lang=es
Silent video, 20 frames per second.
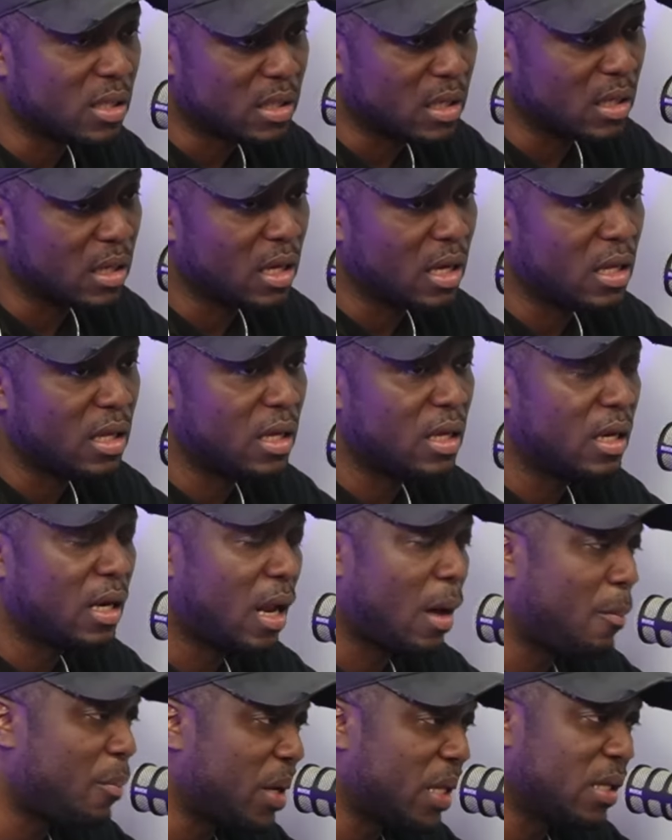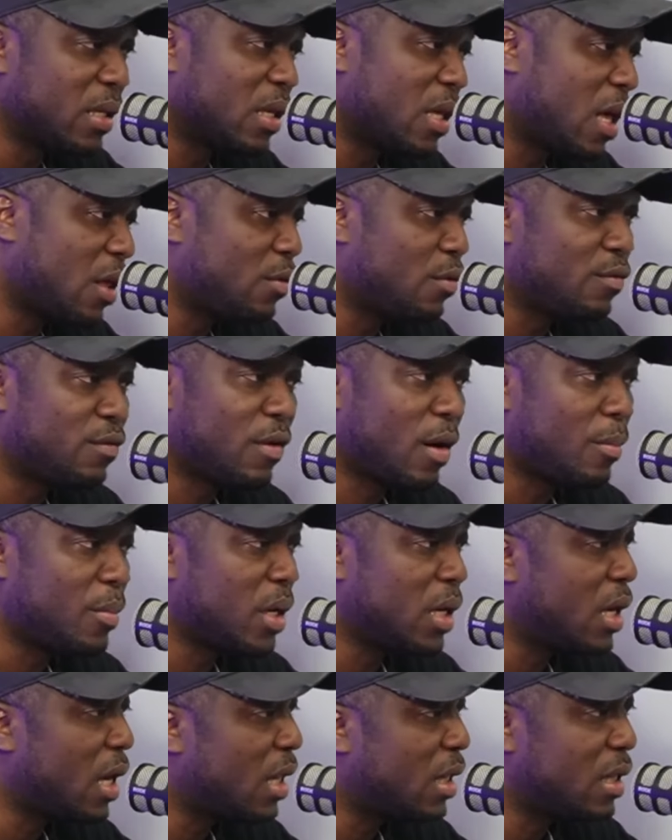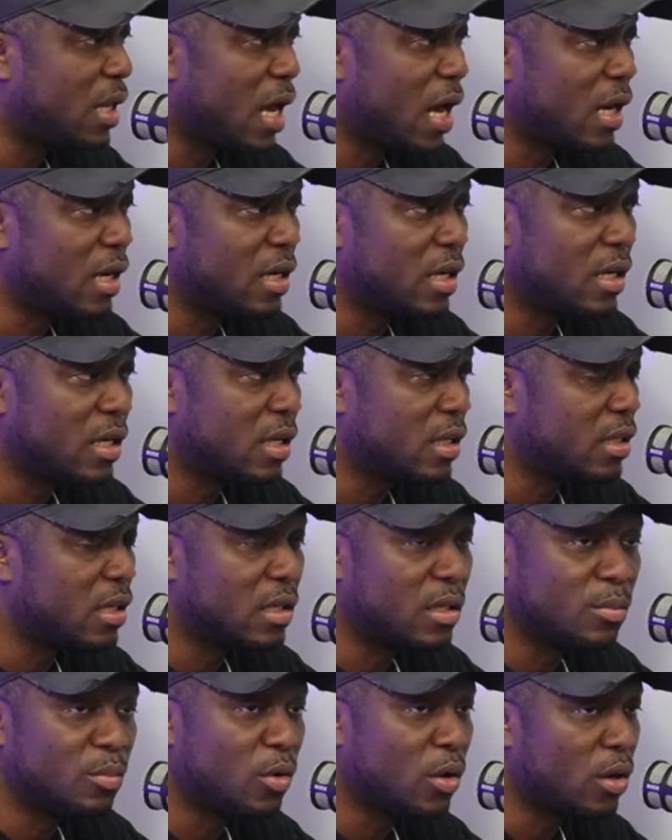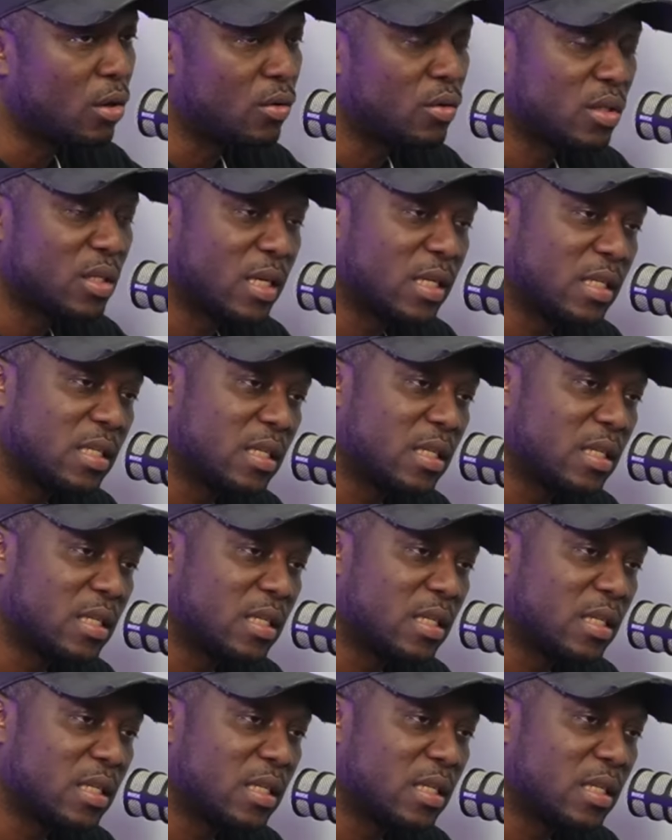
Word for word: acerca de la pérdida de un familiar, de alguien y este tipo de cosas.